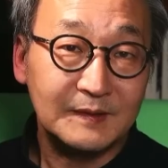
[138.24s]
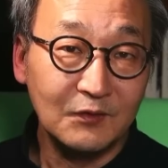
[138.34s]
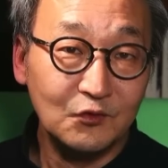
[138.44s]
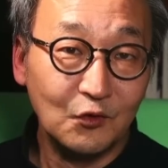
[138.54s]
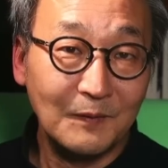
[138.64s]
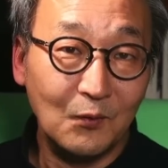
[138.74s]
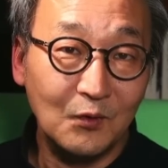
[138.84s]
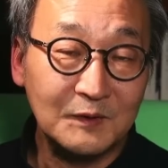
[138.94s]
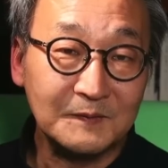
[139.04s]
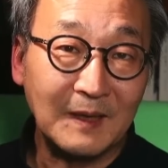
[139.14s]

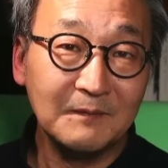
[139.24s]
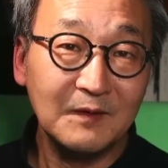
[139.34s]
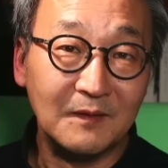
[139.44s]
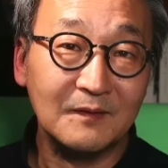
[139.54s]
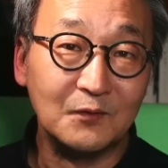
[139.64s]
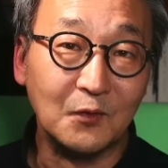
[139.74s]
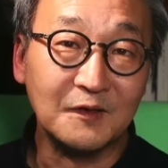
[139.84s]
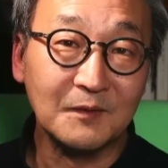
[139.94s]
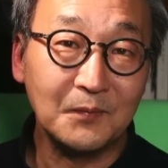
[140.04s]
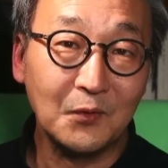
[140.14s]
천육백오십삼 년
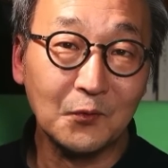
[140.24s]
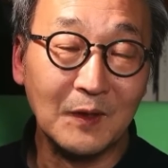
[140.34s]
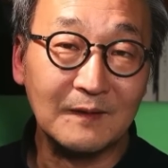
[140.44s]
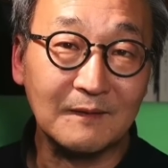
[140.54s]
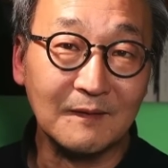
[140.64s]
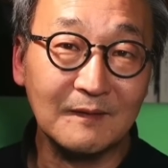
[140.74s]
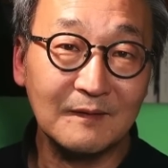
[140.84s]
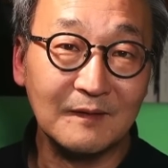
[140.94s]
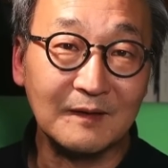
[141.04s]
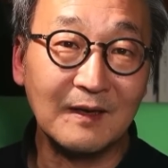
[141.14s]
조선에
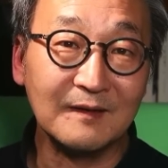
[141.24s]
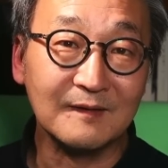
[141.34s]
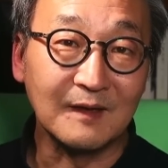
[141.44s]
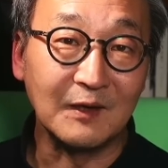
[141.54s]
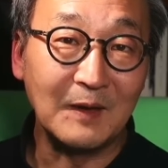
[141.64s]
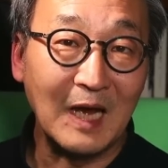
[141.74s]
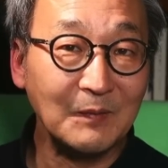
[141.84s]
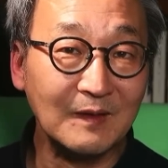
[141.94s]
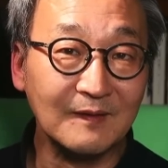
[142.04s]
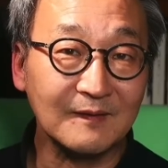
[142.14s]
표류했던 네덜란드 사람
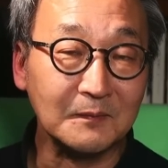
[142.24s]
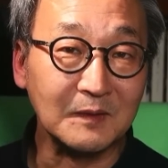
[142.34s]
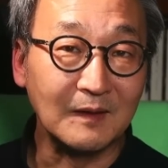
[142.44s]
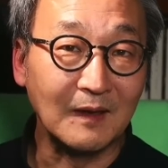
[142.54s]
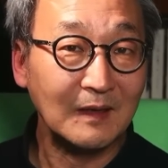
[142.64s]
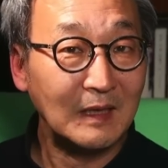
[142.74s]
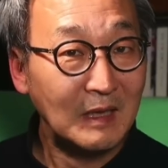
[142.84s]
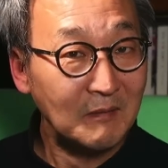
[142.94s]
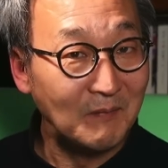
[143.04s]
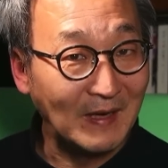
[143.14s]
하멜이 있습니다.
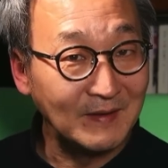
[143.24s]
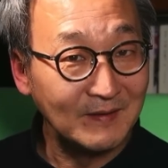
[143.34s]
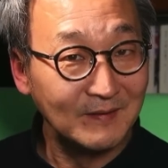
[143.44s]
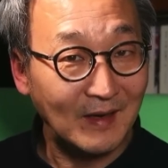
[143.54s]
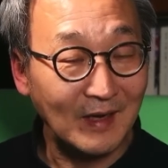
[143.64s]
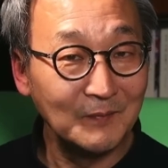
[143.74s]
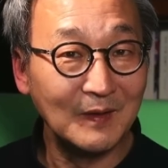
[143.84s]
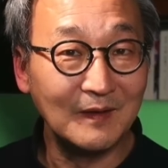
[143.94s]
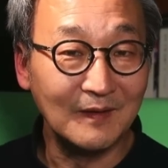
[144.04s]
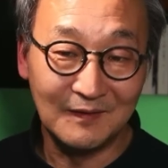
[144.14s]
만약에 그
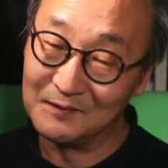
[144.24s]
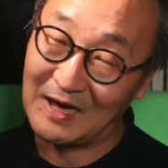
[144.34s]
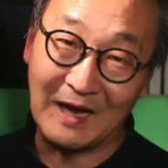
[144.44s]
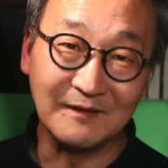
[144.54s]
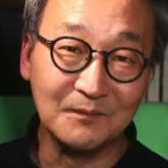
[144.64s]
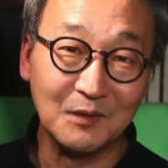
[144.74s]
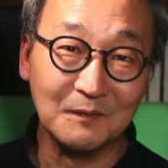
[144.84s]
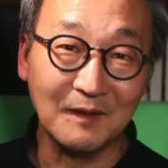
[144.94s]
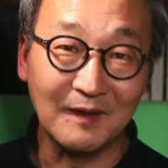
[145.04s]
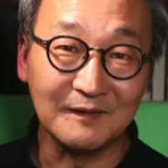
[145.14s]
하멜이, 이건
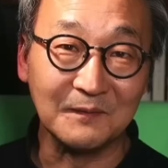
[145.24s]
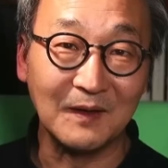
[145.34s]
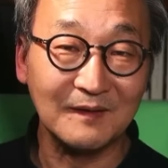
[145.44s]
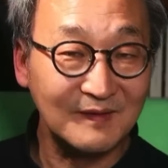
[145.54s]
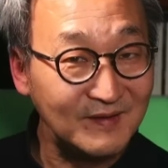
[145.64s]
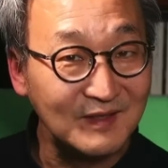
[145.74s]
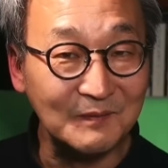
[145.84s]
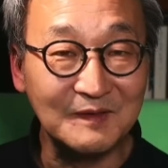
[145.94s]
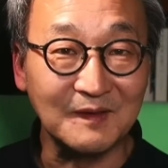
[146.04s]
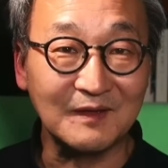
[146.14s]
가정법이긴 하지만
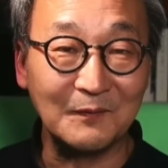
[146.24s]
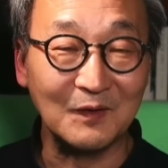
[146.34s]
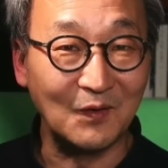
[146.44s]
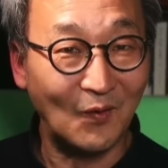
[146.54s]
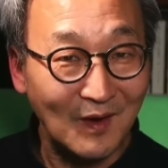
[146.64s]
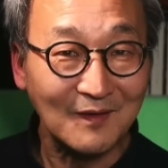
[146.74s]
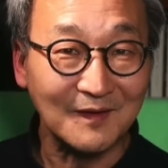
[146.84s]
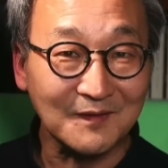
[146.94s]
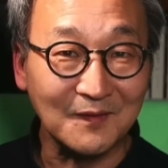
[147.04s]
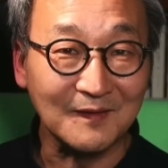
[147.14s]
지금 있었다면 경악을
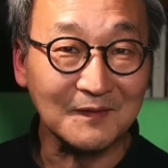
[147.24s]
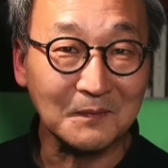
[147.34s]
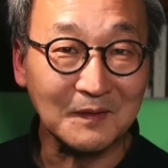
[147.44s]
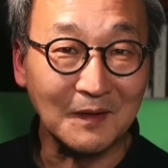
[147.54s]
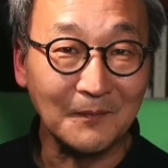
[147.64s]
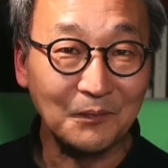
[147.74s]
했을 것 같습니다.